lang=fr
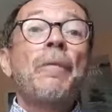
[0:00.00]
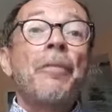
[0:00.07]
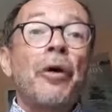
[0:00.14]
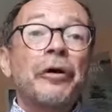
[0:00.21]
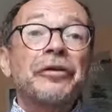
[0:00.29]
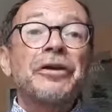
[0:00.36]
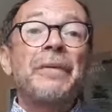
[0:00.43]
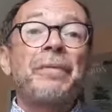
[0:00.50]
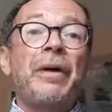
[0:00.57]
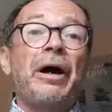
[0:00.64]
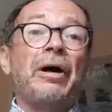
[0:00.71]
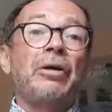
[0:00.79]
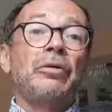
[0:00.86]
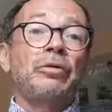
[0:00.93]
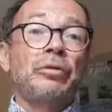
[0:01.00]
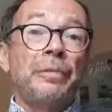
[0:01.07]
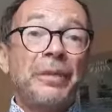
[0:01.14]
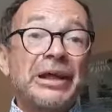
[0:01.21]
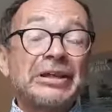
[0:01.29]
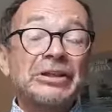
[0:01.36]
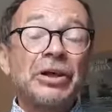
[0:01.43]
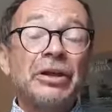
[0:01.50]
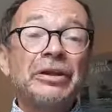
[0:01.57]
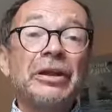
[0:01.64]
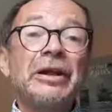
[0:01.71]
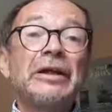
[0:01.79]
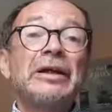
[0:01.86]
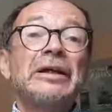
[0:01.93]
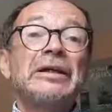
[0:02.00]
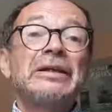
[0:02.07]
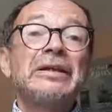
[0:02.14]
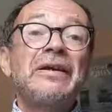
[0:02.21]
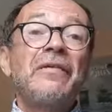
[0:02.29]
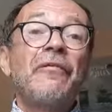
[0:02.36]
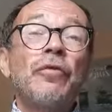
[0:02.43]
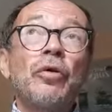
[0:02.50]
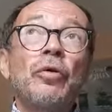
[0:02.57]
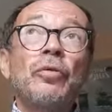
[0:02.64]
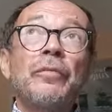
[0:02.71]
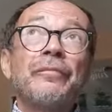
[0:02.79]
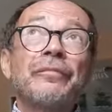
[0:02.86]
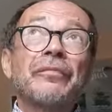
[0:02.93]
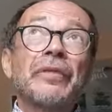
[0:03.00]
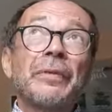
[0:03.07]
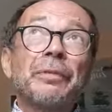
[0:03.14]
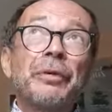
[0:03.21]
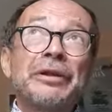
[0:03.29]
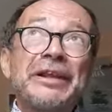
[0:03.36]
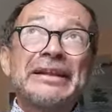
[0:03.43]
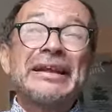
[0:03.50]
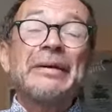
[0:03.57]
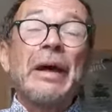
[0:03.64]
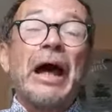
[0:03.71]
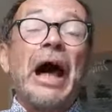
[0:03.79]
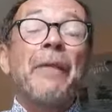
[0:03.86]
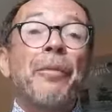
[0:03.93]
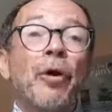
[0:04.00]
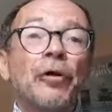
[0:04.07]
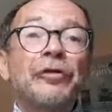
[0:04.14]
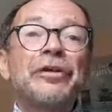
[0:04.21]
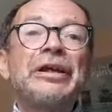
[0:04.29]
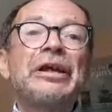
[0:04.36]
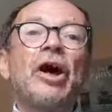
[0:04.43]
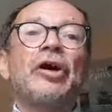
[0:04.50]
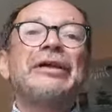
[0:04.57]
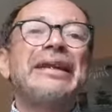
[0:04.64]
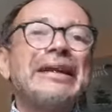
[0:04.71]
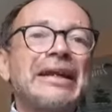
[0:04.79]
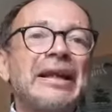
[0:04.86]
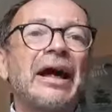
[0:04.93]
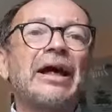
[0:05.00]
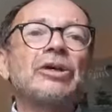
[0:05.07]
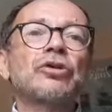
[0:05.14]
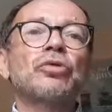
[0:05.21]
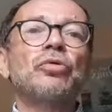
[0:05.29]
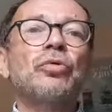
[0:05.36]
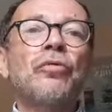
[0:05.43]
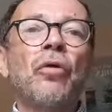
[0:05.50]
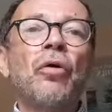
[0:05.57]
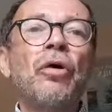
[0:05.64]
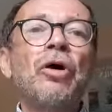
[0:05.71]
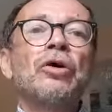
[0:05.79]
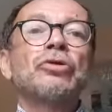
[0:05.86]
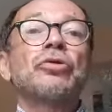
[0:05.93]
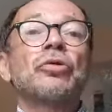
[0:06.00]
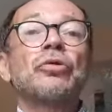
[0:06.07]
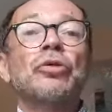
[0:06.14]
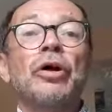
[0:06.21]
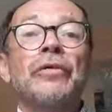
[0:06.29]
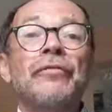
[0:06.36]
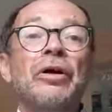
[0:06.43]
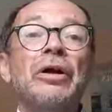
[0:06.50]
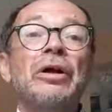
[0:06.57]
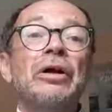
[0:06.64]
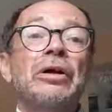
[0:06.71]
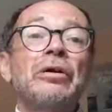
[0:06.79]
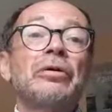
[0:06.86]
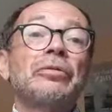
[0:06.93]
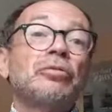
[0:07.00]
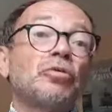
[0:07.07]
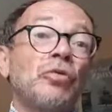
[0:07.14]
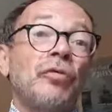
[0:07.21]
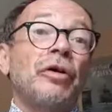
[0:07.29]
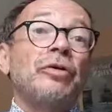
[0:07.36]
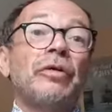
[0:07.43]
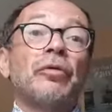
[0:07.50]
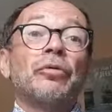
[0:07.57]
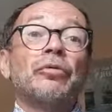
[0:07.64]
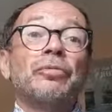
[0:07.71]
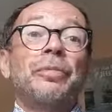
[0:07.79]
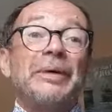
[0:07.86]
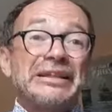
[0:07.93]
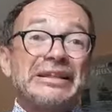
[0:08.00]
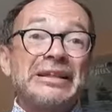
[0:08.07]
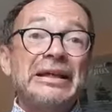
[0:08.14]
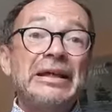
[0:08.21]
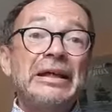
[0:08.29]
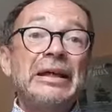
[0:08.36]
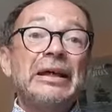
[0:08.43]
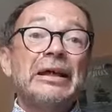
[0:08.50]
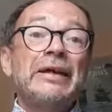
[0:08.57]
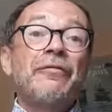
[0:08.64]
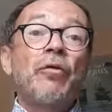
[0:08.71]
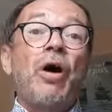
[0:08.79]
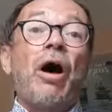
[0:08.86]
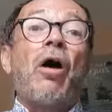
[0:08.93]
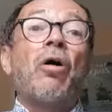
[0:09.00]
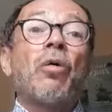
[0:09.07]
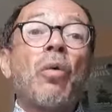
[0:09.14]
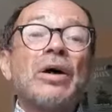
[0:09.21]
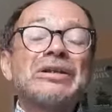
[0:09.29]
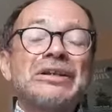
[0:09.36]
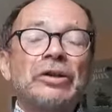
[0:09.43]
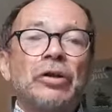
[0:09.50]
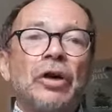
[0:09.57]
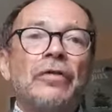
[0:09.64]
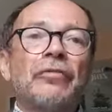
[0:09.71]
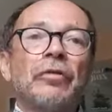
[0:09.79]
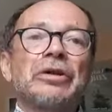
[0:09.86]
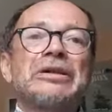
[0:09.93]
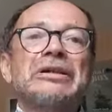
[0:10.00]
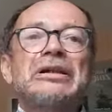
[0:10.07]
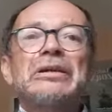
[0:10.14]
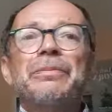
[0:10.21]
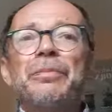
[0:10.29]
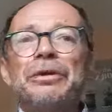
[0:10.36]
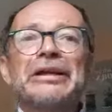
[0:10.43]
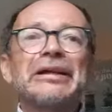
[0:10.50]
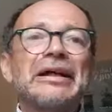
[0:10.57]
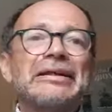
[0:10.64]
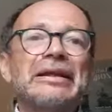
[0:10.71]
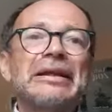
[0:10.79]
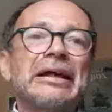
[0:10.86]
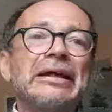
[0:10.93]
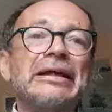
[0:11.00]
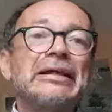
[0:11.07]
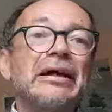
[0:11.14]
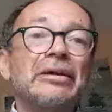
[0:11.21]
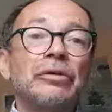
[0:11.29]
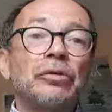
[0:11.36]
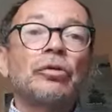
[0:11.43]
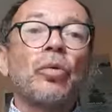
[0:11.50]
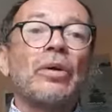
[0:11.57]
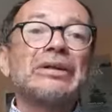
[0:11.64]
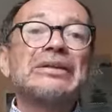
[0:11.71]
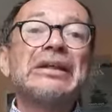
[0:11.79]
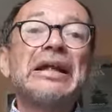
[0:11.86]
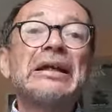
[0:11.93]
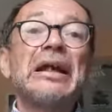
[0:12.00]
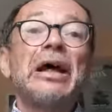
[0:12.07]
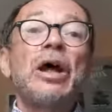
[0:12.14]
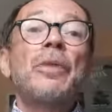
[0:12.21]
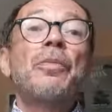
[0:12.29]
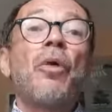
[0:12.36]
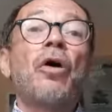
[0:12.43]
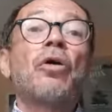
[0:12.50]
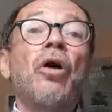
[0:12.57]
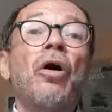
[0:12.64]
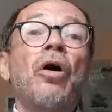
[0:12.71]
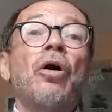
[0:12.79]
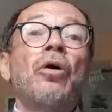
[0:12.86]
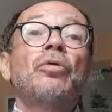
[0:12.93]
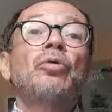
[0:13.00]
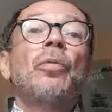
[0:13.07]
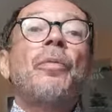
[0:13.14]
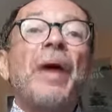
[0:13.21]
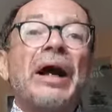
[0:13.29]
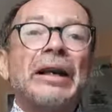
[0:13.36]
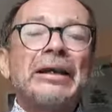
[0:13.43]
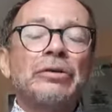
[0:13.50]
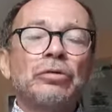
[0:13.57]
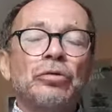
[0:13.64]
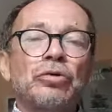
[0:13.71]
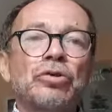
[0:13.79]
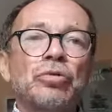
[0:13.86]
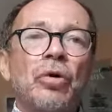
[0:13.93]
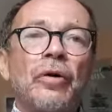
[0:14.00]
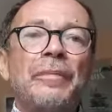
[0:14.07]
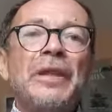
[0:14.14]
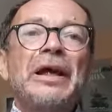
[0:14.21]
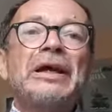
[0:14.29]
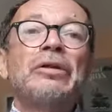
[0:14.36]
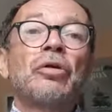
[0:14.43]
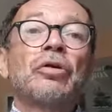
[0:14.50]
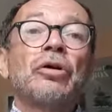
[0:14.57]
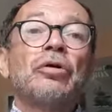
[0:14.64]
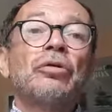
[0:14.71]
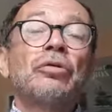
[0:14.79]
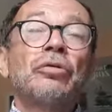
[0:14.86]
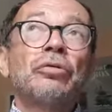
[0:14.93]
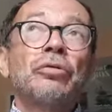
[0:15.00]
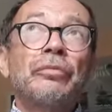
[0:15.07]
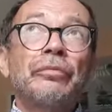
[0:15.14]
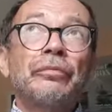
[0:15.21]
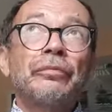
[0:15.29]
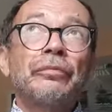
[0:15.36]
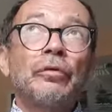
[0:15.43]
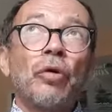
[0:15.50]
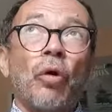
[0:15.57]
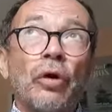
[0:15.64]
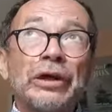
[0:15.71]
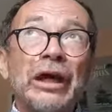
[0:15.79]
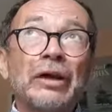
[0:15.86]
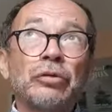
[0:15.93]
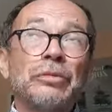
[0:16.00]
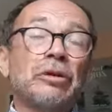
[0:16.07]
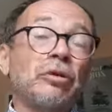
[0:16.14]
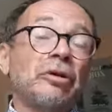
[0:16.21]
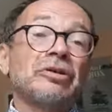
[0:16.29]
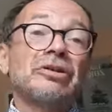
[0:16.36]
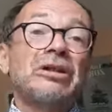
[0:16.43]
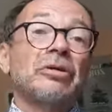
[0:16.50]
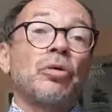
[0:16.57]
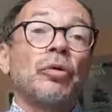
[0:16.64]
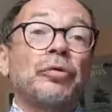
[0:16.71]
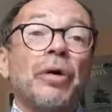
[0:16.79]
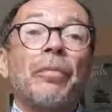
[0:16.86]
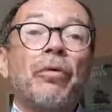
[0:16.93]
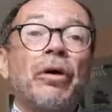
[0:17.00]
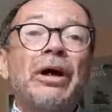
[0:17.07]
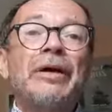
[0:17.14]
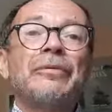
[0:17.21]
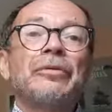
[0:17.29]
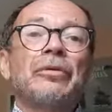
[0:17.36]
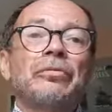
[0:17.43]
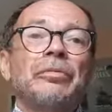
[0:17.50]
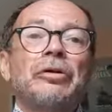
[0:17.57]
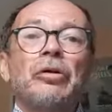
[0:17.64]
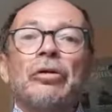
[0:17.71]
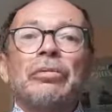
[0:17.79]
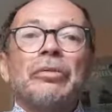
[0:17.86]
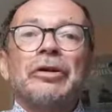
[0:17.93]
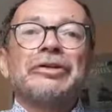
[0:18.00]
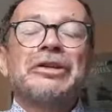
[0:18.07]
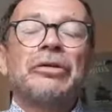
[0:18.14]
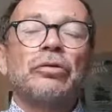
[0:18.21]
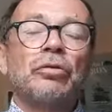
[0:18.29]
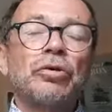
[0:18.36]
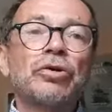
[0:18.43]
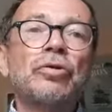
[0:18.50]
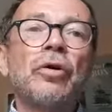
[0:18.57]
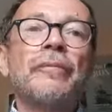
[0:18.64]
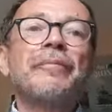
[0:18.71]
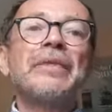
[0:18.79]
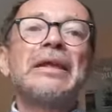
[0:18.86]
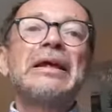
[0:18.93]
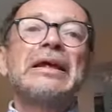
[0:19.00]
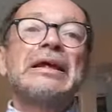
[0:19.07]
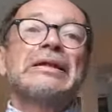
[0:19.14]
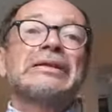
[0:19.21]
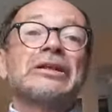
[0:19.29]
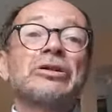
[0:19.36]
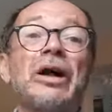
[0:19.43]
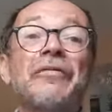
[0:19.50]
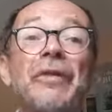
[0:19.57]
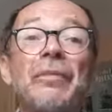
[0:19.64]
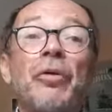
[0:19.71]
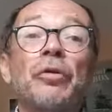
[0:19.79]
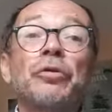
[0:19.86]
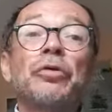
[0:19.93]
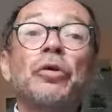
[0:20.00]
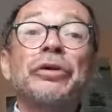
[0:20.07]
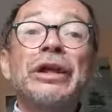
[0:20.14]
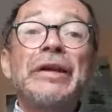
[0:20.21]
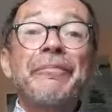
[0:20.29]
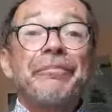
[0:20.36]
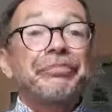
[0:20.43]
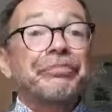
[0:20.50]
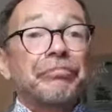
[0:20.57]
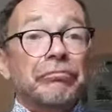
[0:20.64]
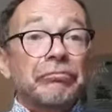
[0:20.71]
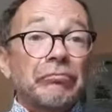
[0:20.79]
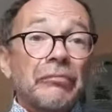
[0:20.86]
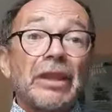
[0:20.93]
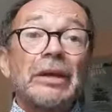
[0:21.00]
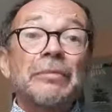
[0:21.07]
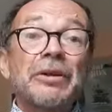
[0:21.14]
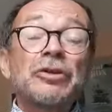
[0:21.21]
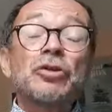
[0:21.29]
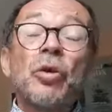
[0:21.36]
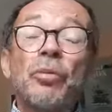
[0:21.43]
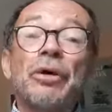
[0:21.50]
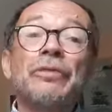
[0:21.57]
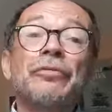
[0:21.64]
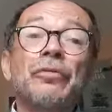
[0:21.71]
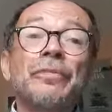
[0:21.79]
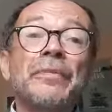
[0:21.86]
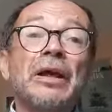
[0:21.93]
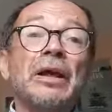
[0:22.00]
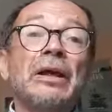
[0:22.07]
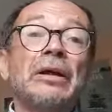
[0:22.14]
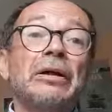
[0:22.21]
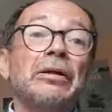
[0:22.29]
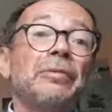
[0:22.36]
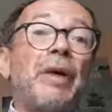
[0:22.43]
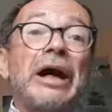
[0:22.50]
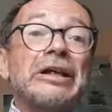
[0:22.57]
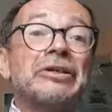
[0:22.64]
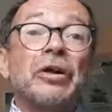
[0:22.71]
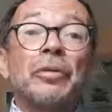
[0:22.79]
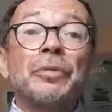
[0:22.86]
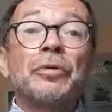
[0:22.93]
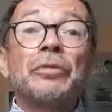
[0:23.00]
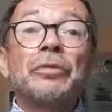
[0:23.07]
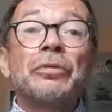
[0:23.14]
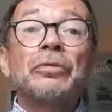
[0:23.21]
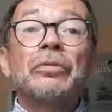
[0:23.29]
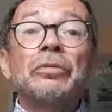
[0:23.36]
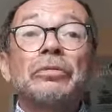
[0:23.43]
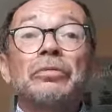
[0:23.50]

porté par une personne qui veut peut-être apporter un éclairage nouveau sur une œuvre, euh, souvent une œuvre du passé, et voir en quoi cette œuvre, qui peut-être a été créée il y a deux, trois siècles, peut encore nous parler de nos jours. Et donc le, regard du metteur en scène contemporain, du metteur en scène de nos jours, ça sera vraiment de donner ben, son point de vue. Euh, par exemple, euh,